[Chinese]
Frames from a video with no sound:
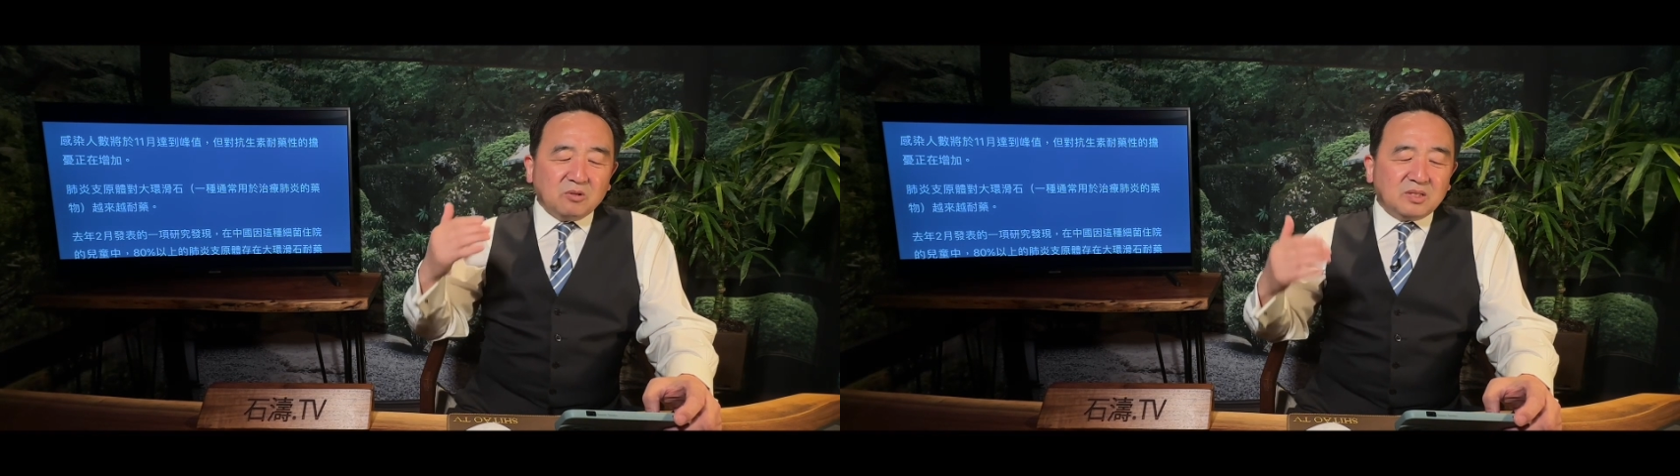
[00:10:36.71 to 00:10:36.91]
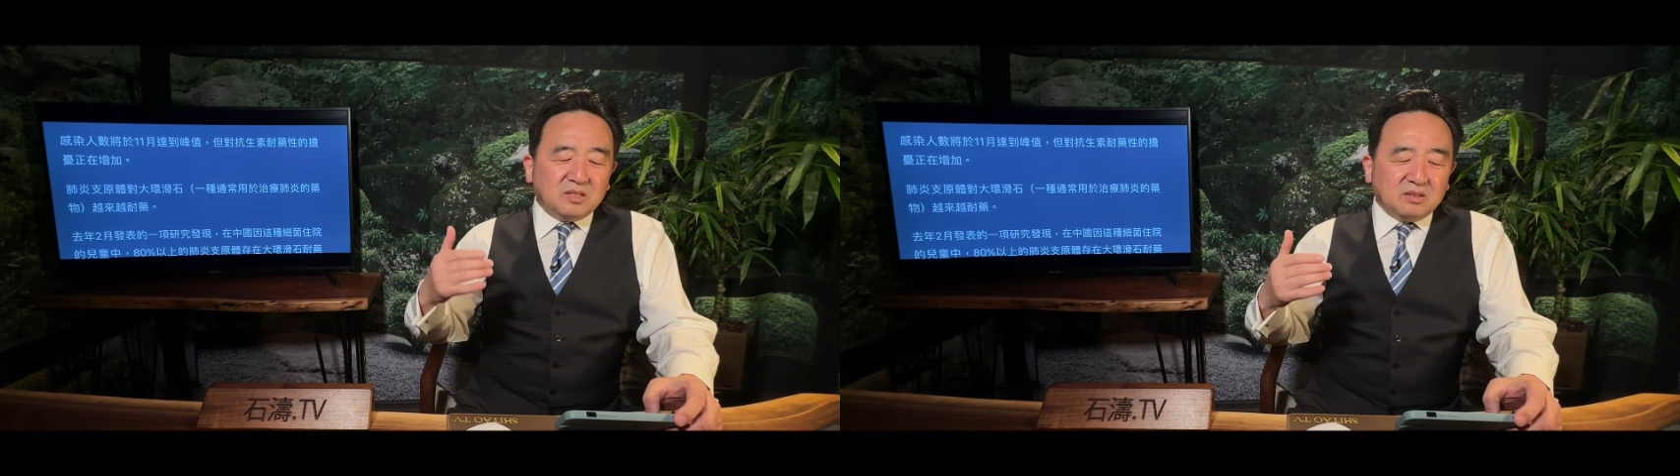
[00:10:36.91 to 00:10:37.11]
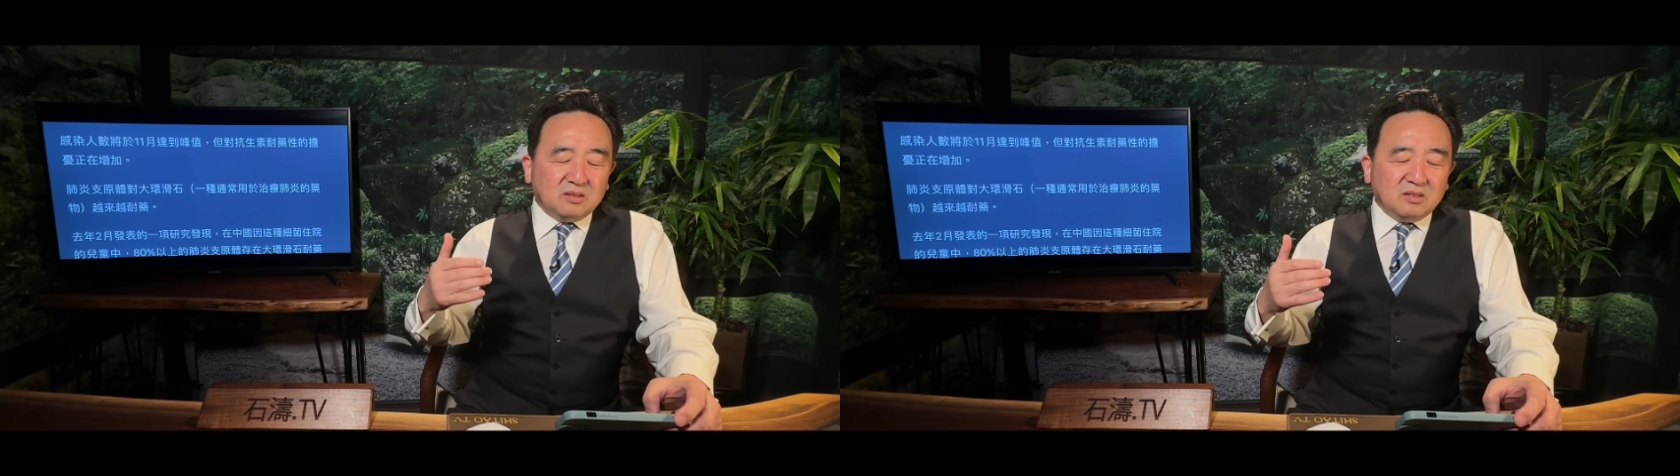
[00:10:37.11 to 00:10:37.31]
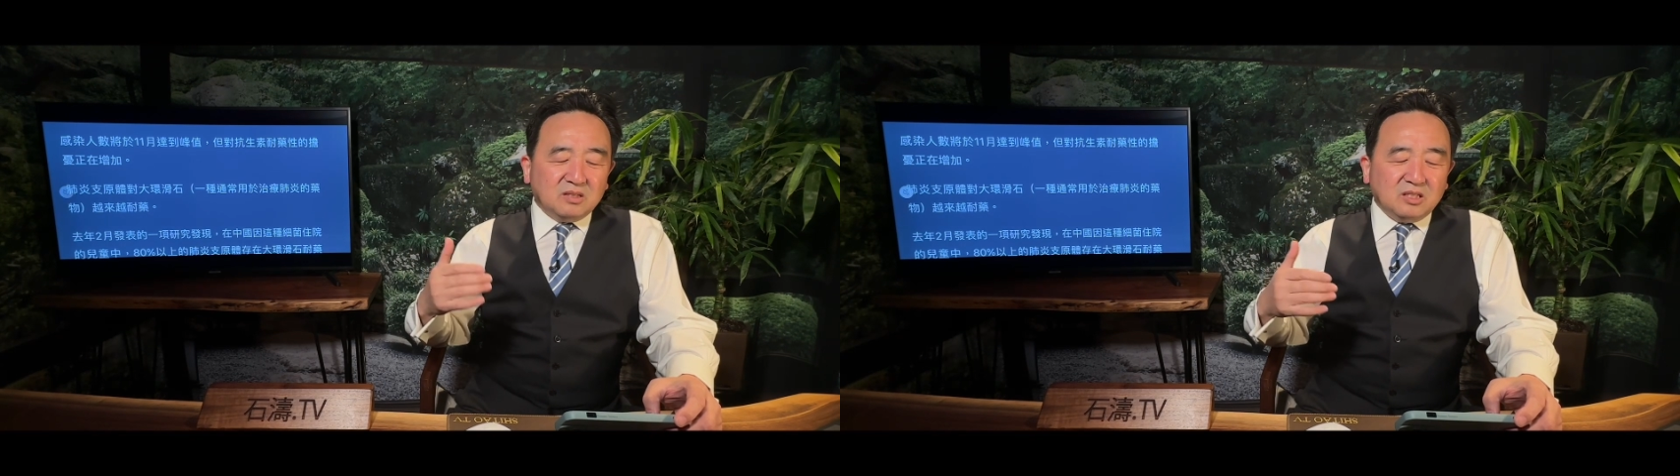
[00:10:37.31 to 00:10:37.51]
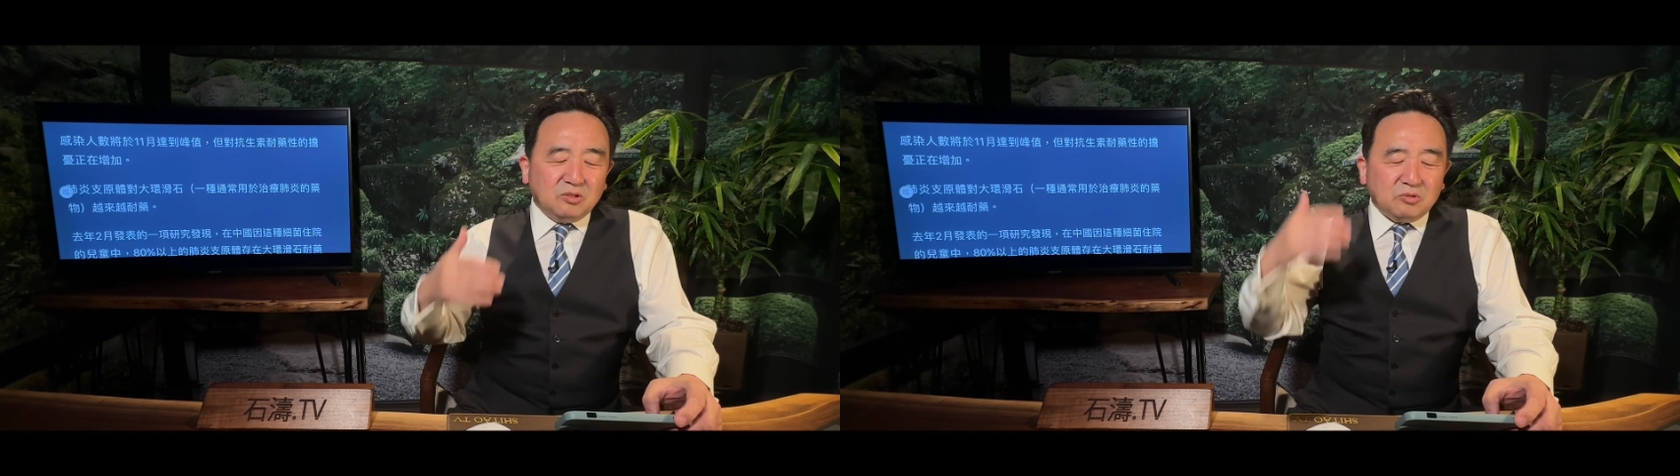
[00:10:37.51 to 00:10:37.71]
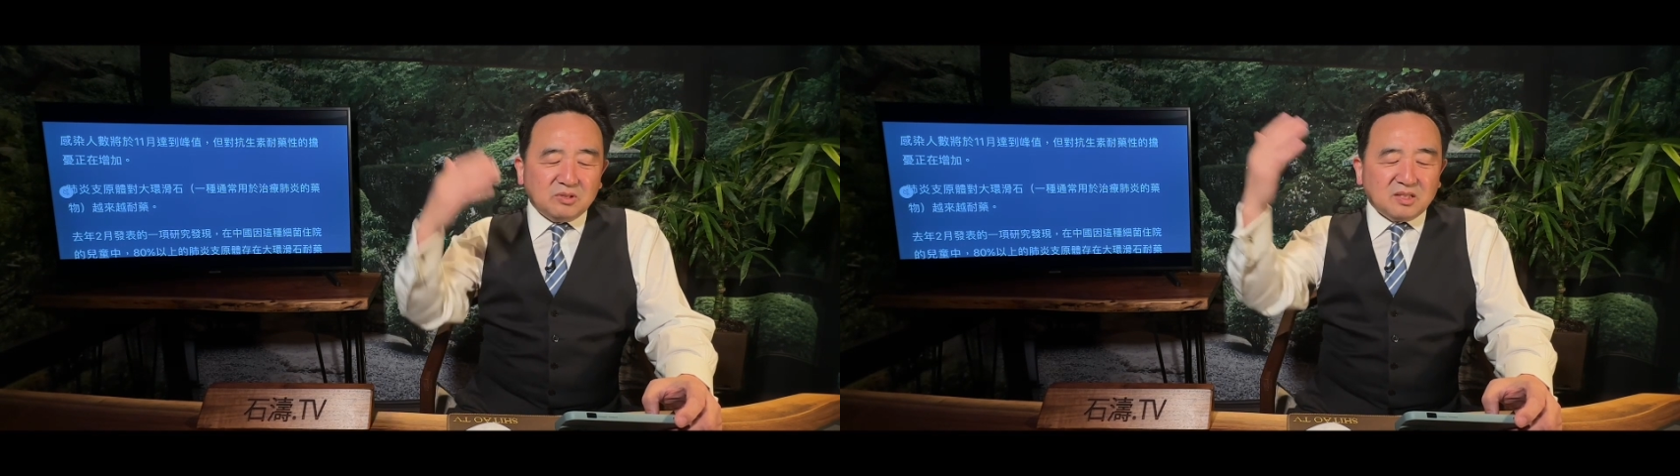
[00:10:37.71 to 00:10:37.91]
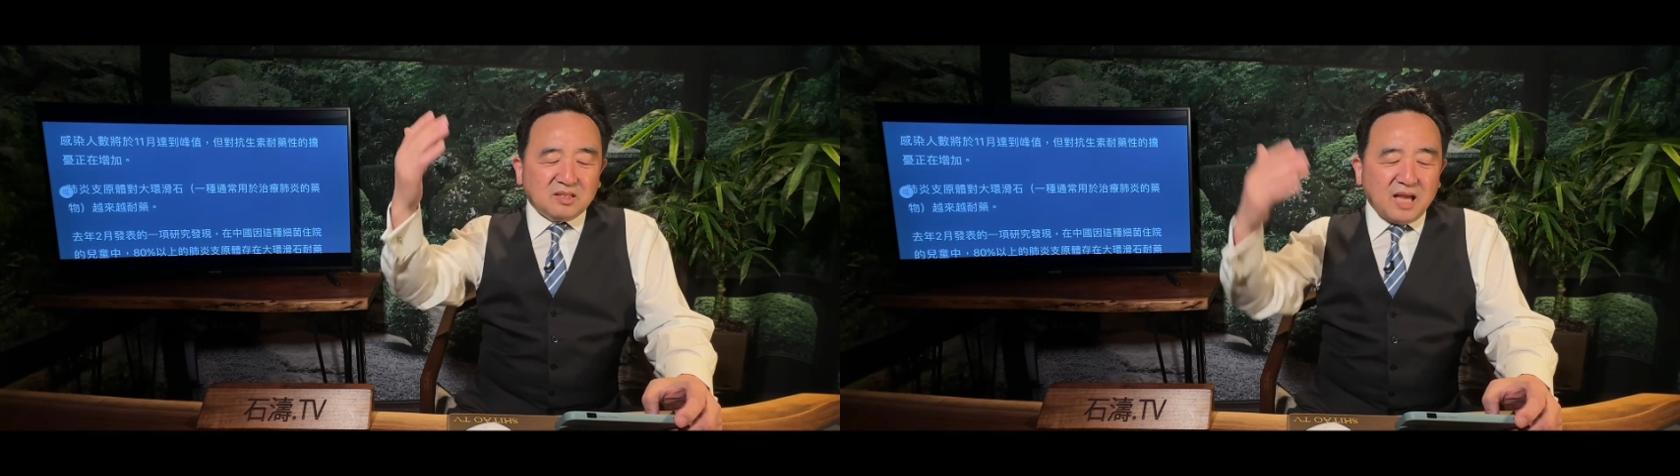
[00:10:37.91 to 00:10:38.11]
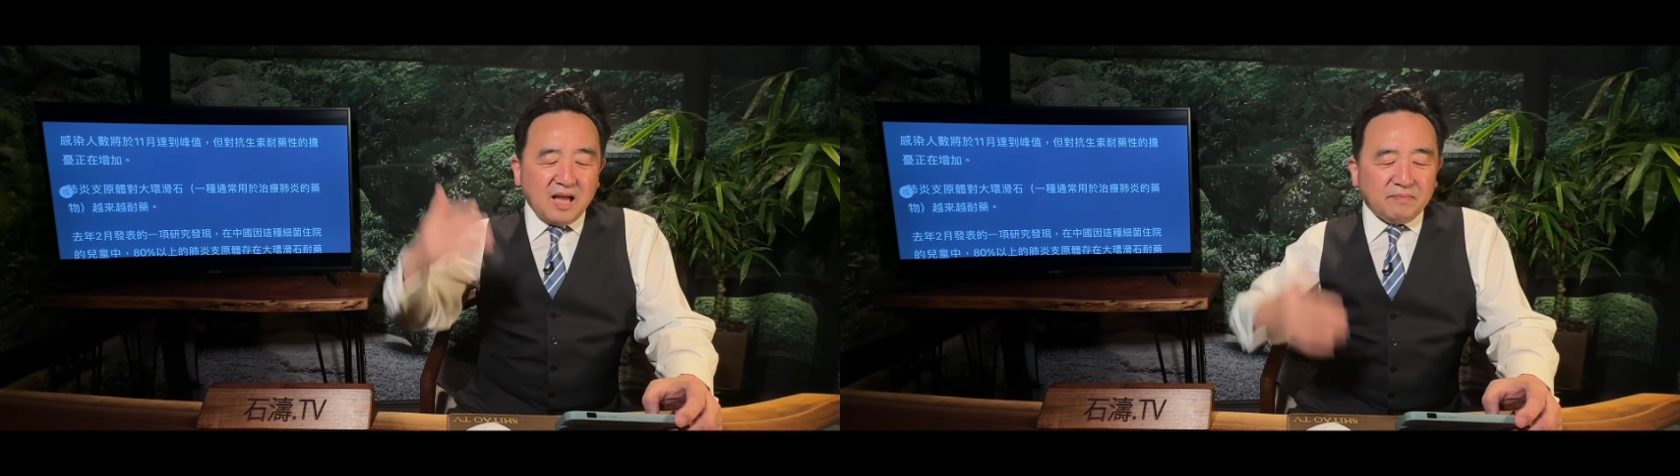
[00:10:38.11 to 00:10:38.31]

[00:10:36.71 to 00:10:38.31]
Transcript: 性急剧增加。